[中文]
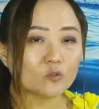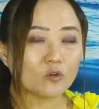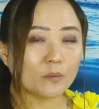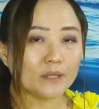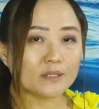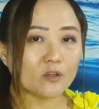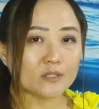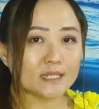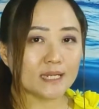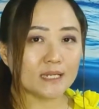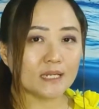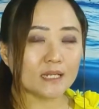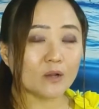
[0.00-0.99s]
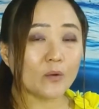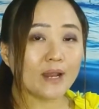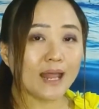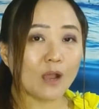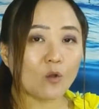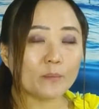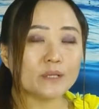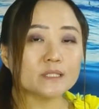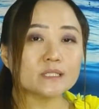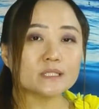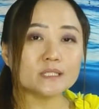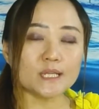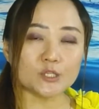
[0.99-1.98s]
我们所经历的，会让我们
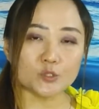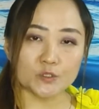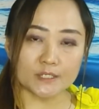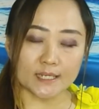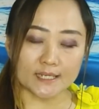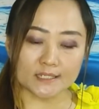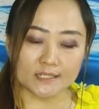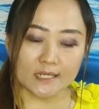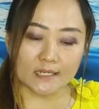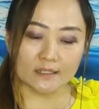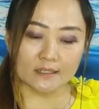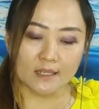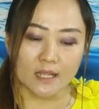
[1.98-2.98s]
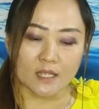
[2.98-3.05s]
失去纯洁的心。